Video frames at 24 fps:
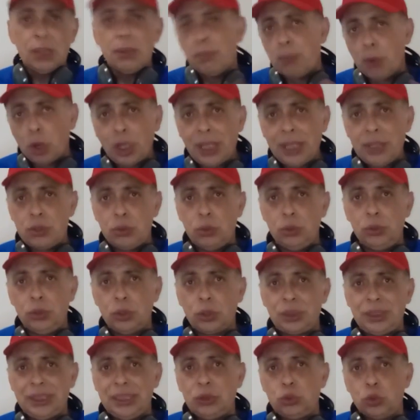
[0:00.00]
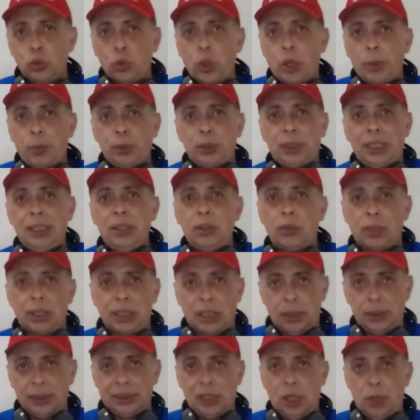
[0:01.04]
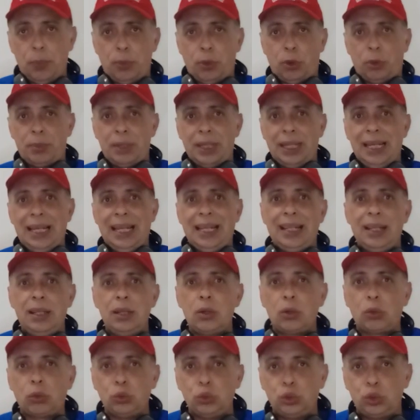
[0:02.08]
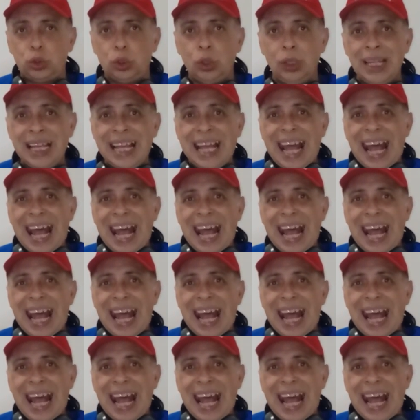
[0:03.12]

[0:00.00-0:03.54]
Boca Juniors y su cuerpo técnico encabezado por Miguel Ángel Russo